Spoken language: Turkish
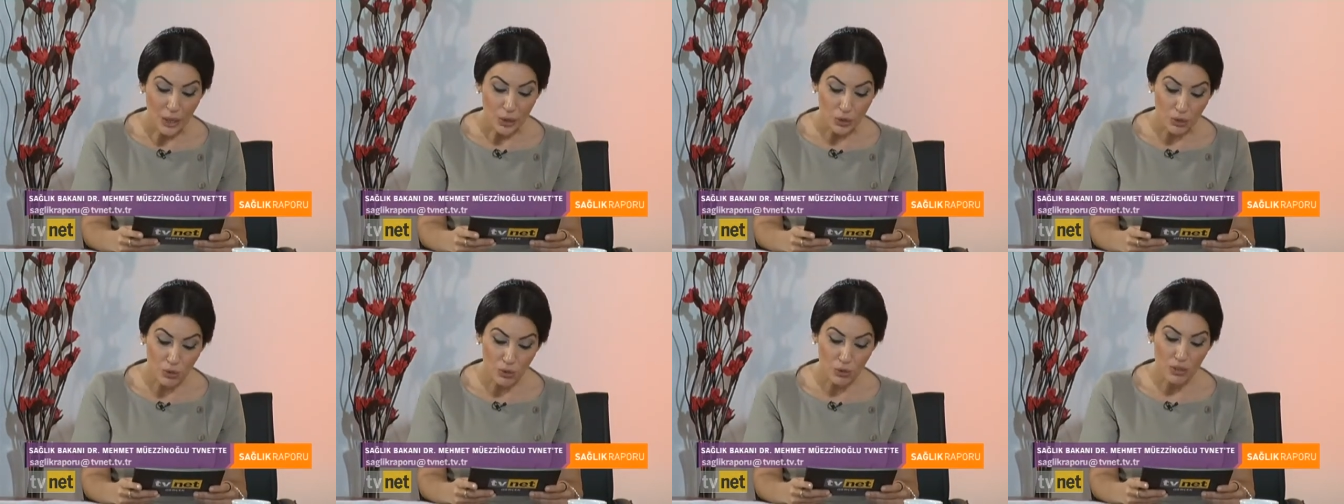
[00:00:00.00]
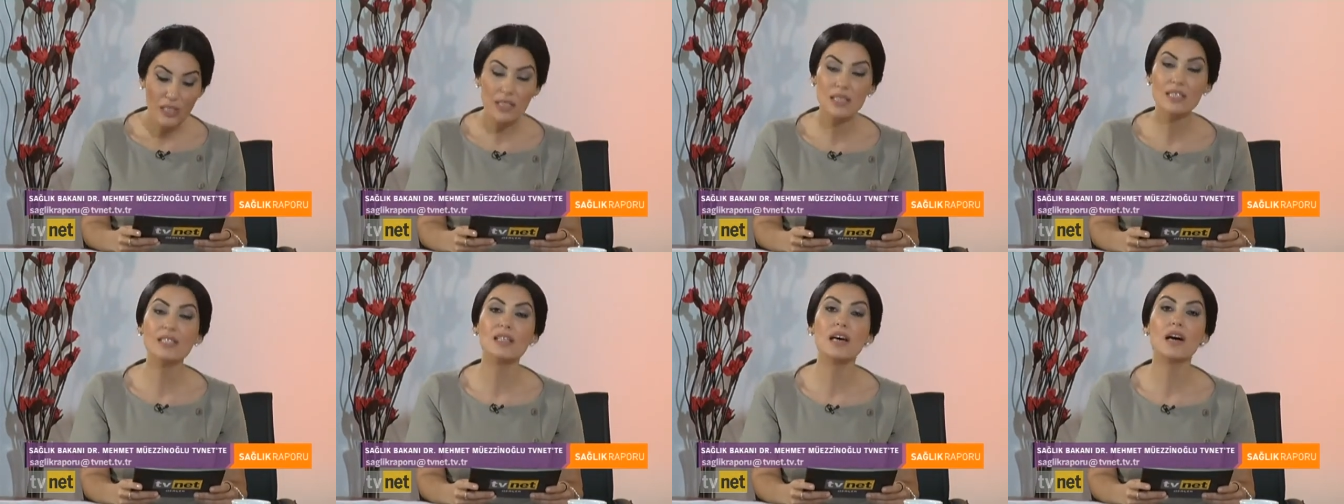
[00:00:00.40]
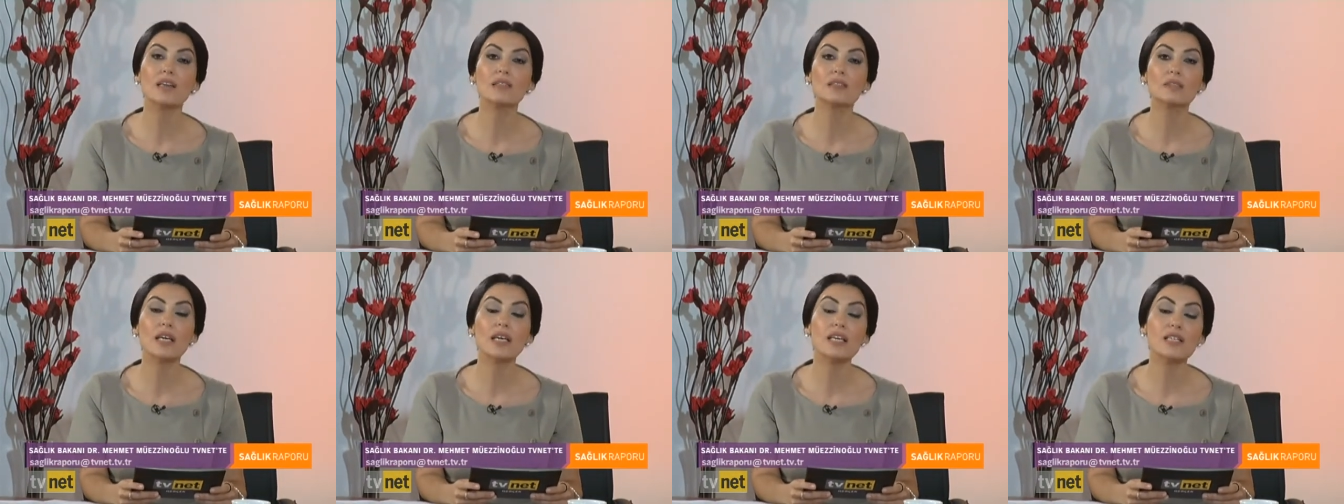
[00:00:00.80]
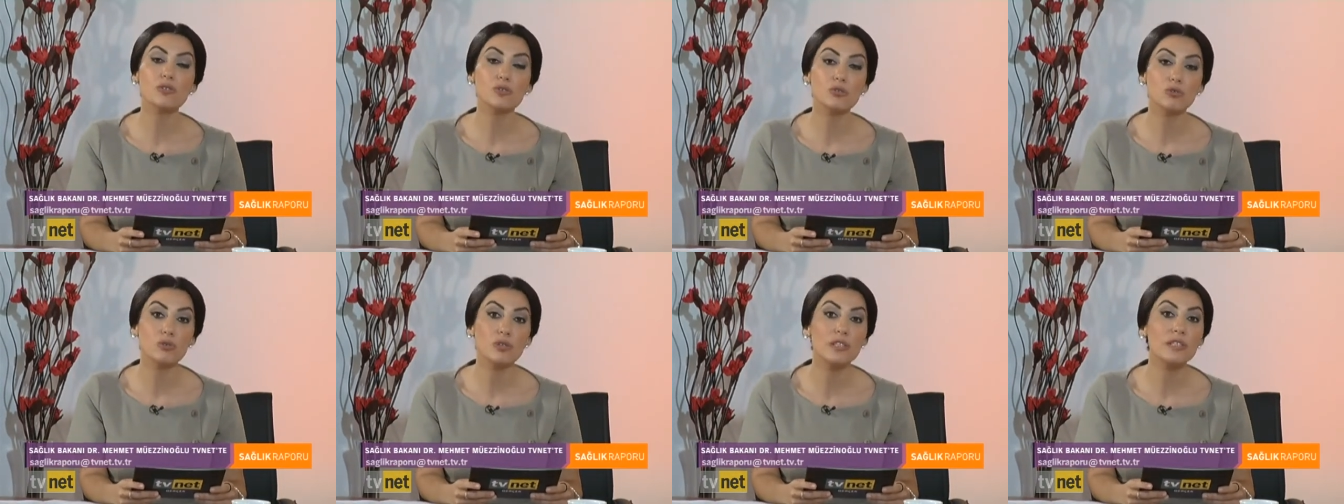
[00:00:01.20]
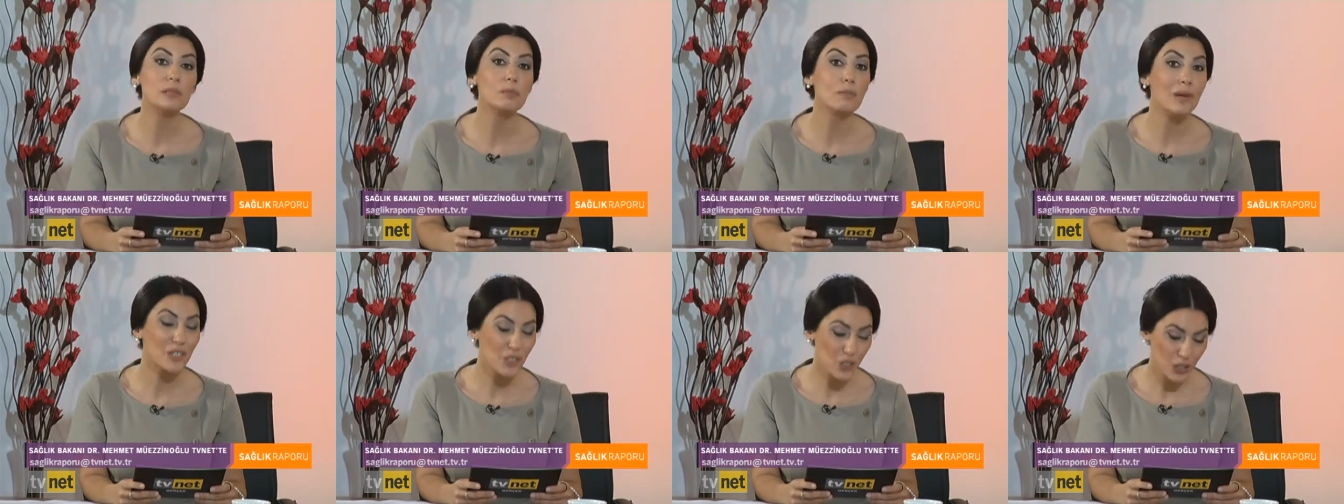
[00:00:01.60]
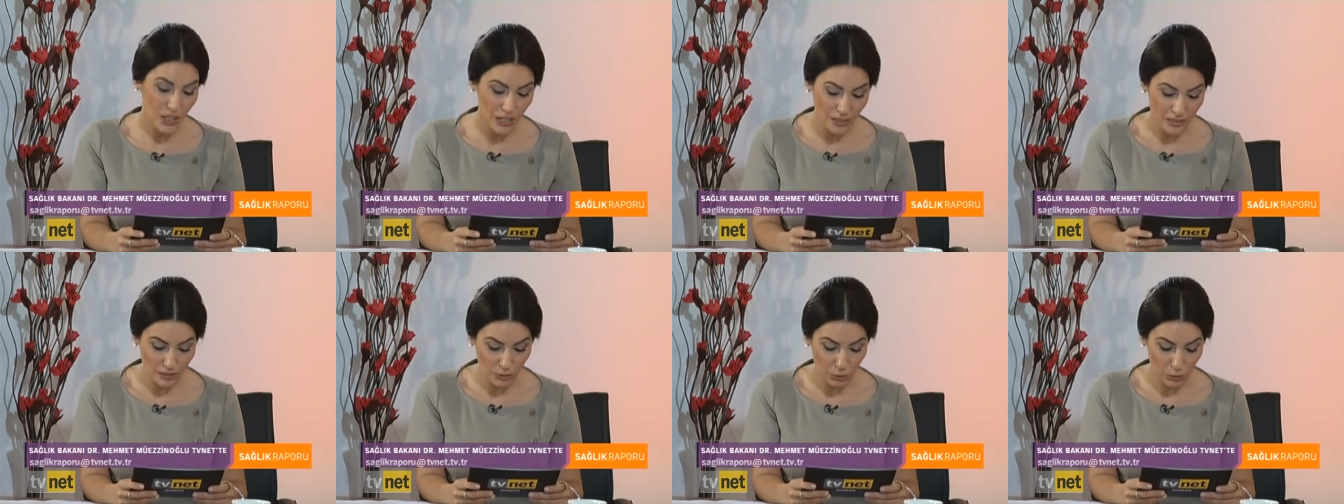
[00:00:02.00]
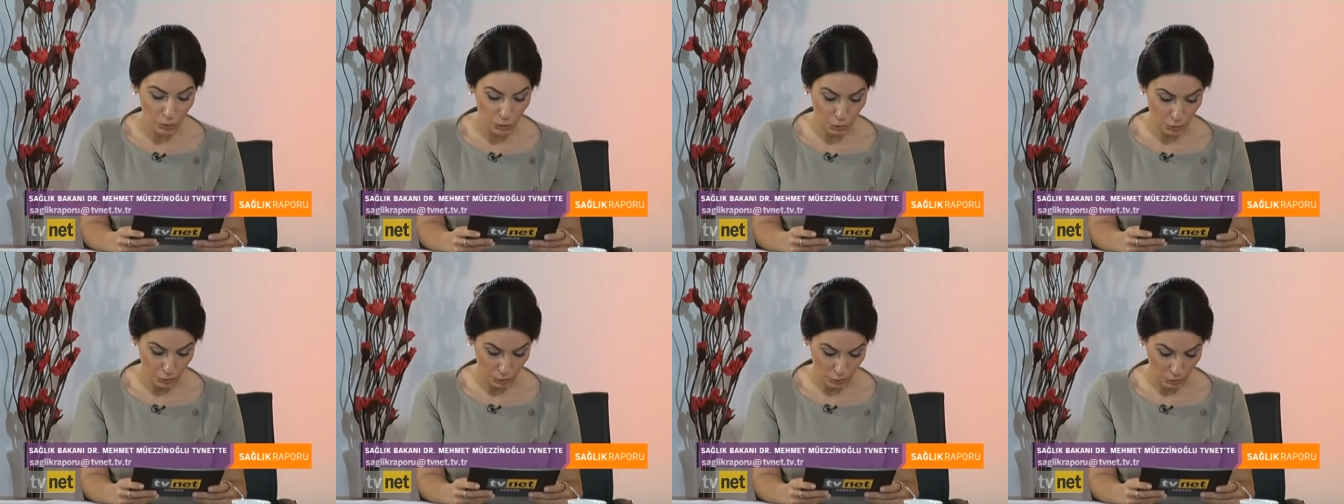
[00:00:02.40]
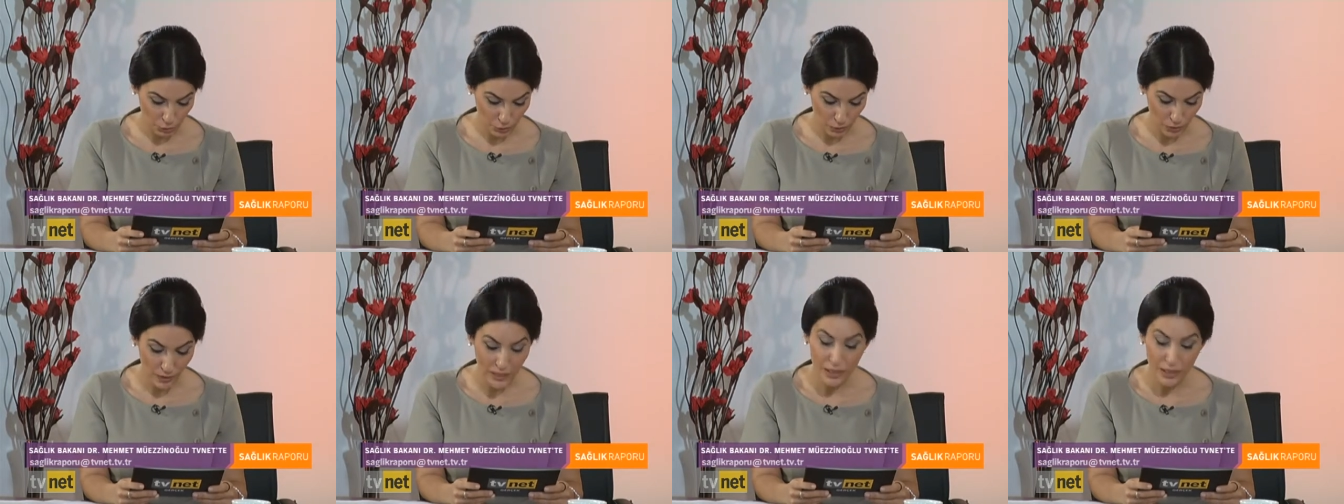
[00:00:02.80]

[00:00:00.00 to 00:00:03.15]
Türkiye Sağlık Enstitüleri Başkanlığı kuruluyor.